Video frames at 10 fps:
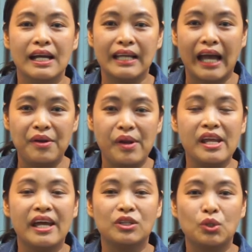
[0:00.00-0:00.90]
การเรี
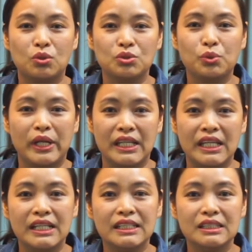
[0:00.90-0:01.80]
ยนตรงส่วน
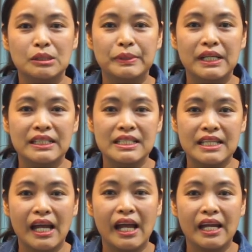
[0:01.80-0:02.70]
นี้ก็คือเพื่อที่
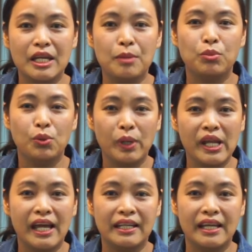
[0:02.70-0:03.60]
จะให้ผู้
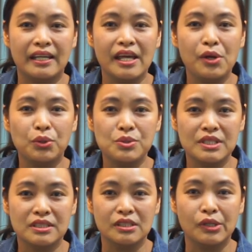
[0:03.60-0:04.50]
เรียนเนี่ยได้รู้
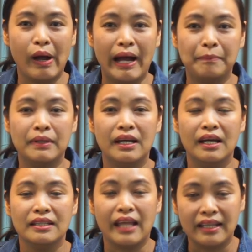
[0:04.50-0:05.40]
สึกถึงความ
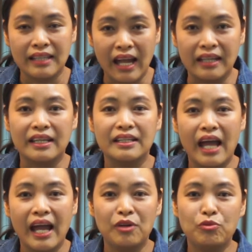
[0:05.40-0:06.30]
แตกต่างทาง
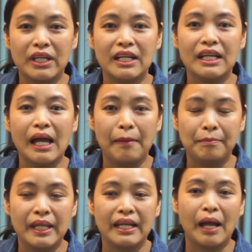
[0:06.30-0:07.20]
ด้านวัฒนธรรม
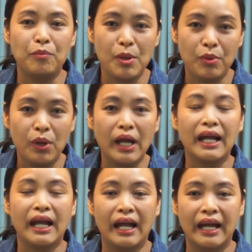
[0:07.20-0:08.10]
ในการบริโภคอา
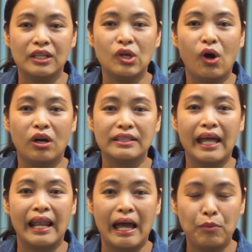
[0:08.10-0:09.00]
หารของ
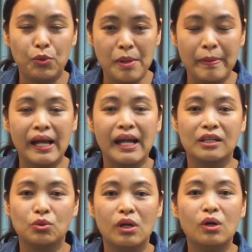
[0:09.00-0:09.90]
แต่ละภูมิภาค
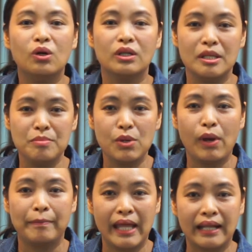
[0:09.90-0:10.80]
ทั่วโลกที่มีค
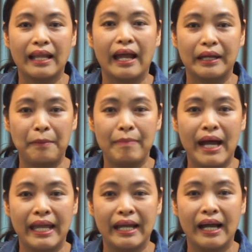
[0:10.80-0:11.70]
วามแตกต่างกันไป
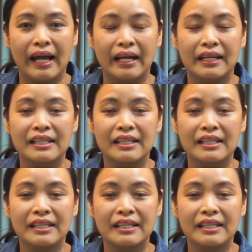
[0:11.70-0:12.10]
ค่ะ